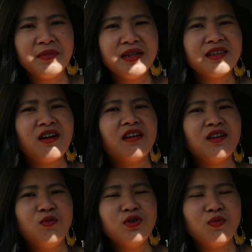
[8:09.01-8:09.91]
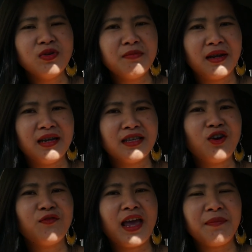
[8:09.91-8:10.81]
mới cho nó ngủ chung với mình là
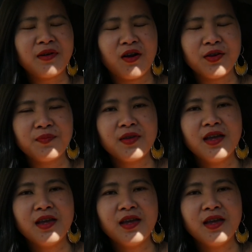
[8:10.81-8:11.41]
cho phép rồi.